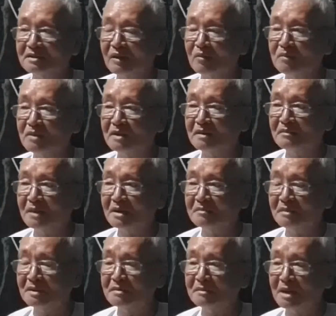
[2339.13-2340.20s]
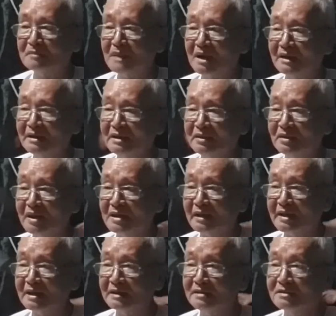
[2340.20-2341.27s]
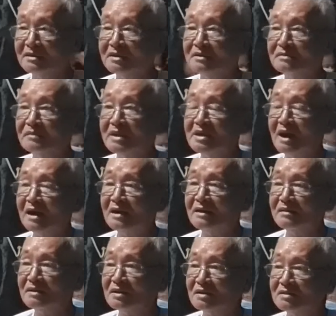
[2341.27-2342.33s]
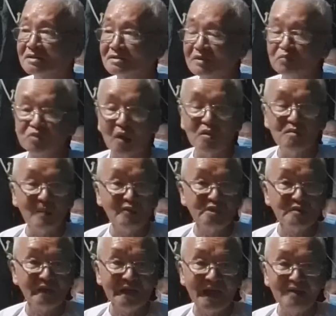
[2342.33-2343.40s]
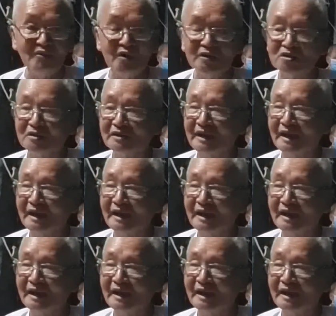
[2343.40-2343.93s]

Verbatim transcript: đâu mà mà mà, mà mai liền liền á bây giờ trong tủ bao nhiêu cái áo nói cho